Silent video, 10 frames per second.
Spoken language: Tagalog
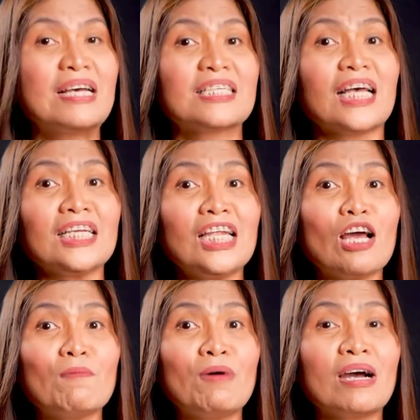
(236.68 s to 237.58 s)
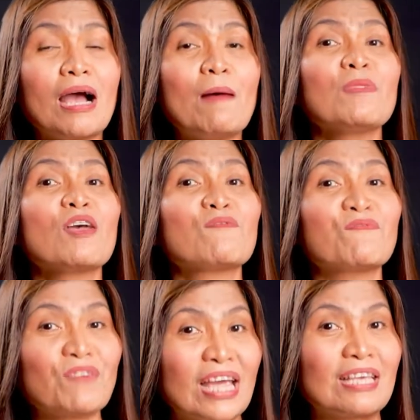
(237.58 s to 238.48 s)
sa kanilang mga
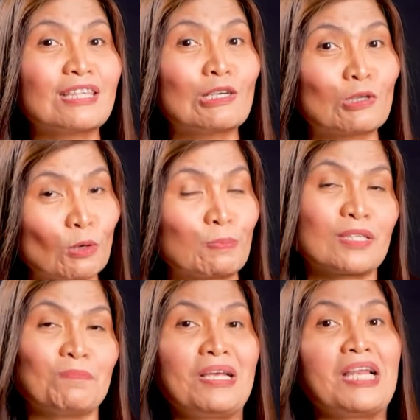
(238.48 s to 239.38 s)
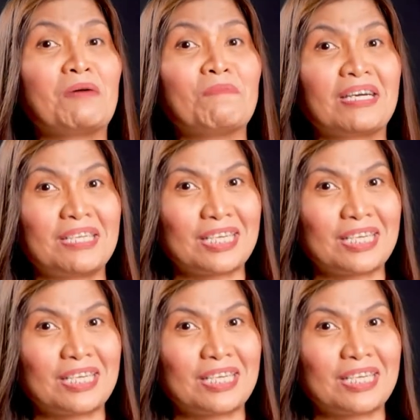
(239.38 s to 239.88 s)
faith groups bilang mga